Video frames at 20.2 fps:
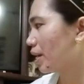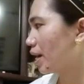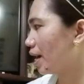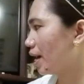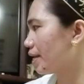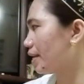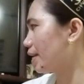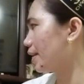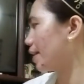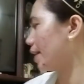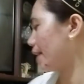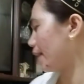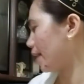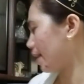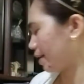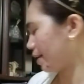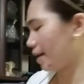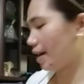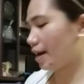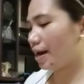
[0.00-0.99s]
Ayan na nga.
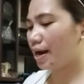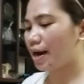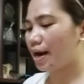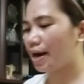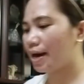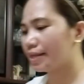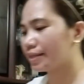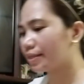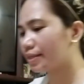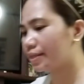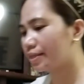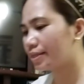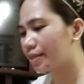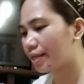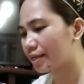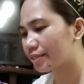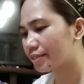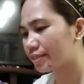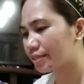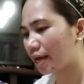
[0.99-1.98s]
At,
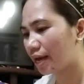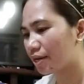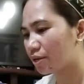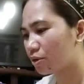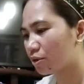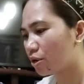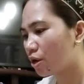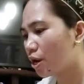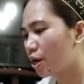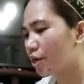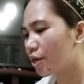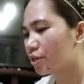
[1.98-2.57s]
next tayo,